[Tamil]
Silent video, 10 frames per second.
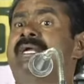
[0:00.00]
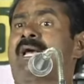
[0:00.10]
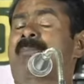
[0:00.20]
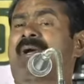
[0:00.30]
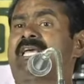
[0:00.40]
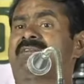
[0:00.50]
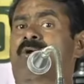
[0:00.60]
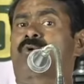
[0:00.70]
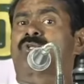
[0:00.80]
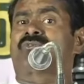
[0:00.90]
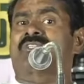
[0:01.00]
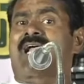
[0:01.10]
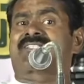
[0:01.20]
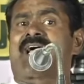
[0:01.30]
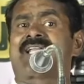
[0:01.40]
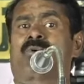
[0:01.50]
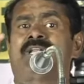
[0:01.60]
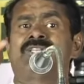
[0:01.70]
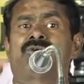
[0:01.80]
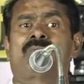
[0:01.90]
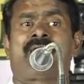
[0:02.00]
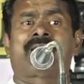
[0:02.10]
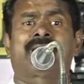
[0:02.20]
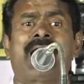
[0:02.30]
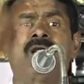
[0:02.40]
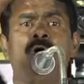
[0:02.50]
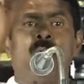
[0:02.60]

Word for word: இடப்பகிர்வை கொடுத்து விட்டால் சாதி ஒளிந்து விடுமா என்றால்